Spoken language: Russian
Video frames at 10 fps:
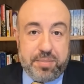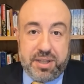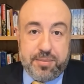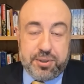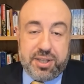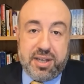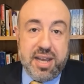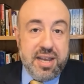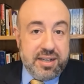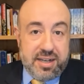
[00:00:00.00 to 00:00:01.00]
потому что,
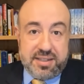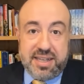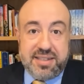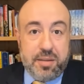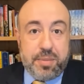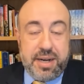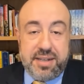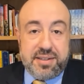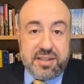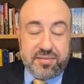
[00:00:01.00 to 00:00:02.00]
как сказал
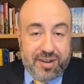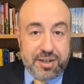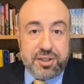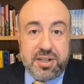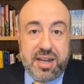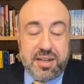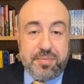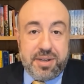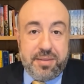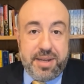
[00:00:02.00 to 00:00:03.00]
Борис, это важно для
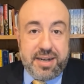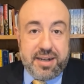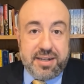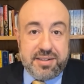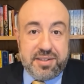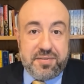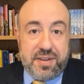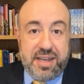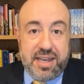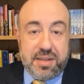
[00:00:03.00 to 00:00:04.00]
американцев,
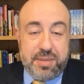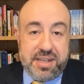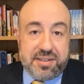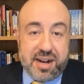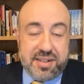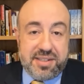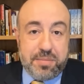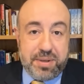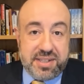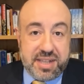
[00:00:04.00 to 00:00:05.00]
и
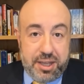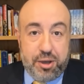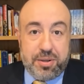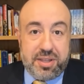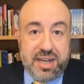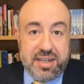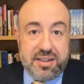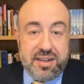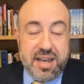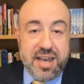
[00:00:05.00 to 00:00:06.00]
администрация признает
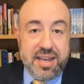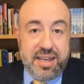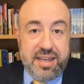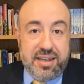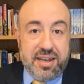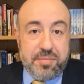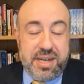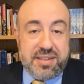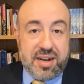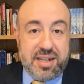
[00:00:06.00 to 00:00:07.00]
это, и
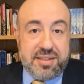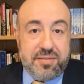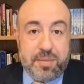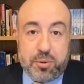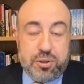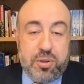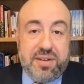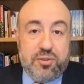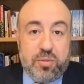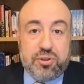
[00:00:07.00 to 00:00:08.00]
администрация... Вопрос
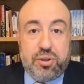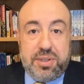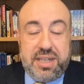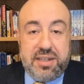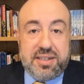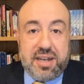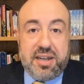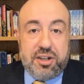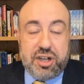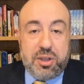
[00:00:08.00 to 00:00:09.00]
только в том, что делать,
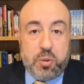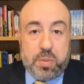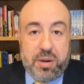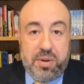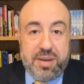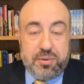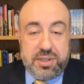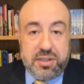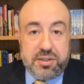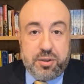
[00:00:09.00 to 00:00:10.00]
как решать эту проблему,
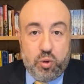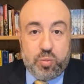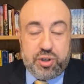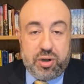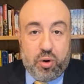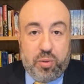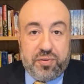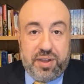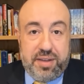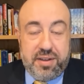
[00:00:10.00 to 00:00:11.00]
делать глубже
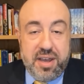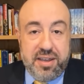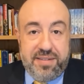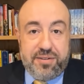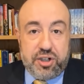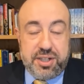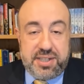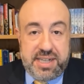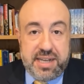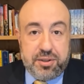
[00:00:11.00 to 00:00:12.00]
ров и, и выше
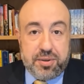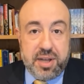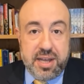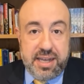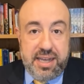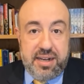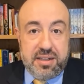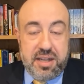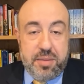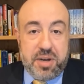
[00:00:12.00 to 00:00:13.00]
стену, или
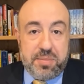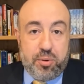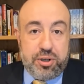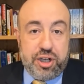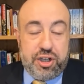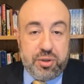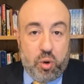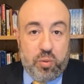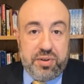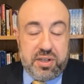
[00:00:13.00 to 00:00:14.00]
нанимать больше
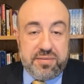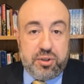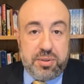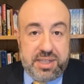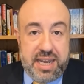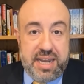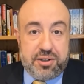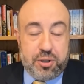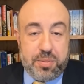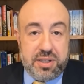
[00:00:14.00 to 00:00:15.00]
чиновников, судей,
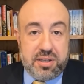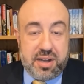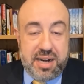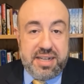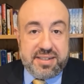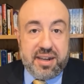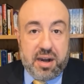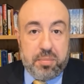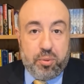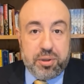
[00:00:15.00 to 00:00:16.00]
чтобы эта граница
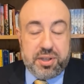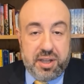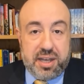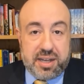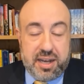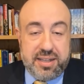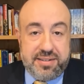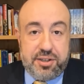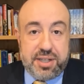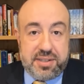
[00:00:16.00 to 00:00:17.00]
работала, как она
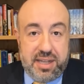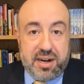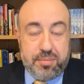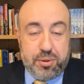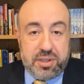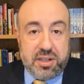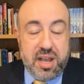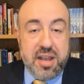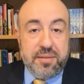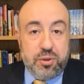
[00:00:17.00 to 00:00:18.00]
сейчас не работает.
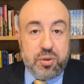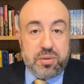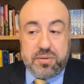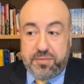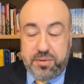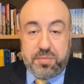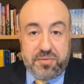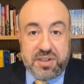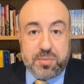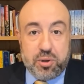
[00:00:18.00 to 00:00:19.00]
Ну, вот,
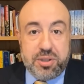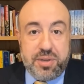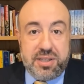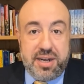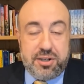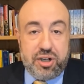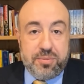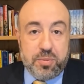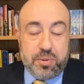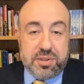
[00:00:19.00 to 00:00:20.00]
возможно, мы это
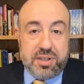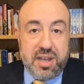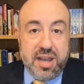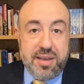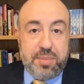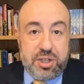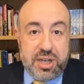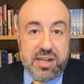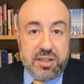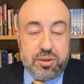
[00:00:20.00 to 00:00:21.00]
решим, но просто
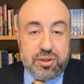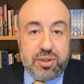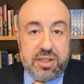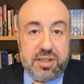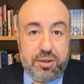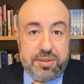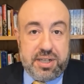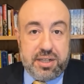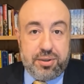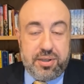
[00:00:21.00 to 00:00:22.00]
печально то, что эти люди,
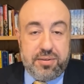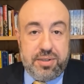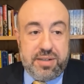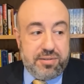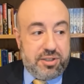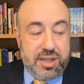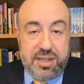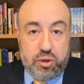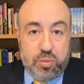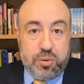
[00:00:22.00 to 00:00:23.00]
которые у них них вот
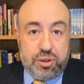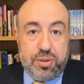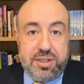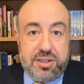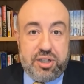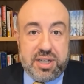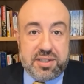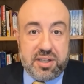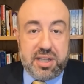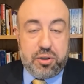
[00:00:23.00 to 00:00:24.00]
они думают, что у них
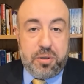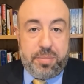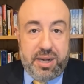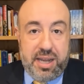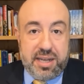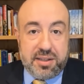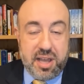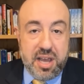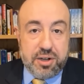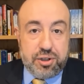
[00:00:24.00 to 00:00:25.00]
сейчас золотой билет,
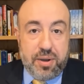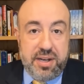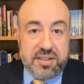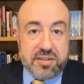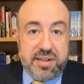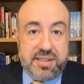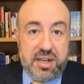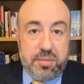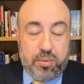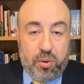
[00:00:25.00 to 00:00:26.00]
что они
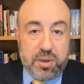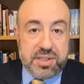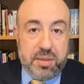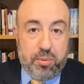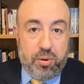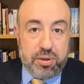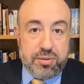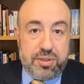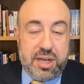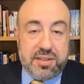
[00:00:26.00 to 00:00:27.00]
схватили Бога за
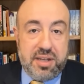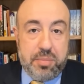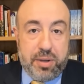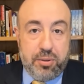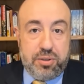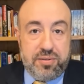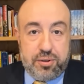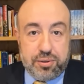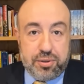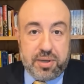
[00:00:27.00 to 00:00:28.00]
бороду, сейчас они получат
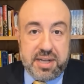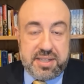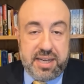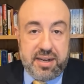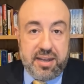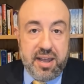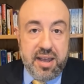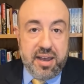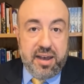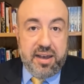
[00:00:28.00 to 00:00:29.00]
все, что хотели.
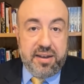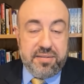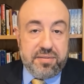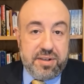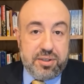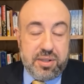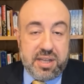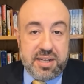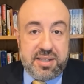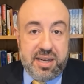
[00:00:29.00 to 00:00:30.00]
А в
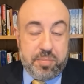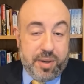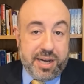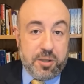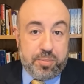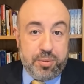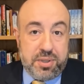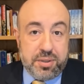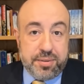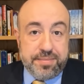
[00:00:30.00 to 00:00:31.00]
результате они помогают
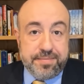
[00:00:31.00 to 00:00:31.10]
Путину.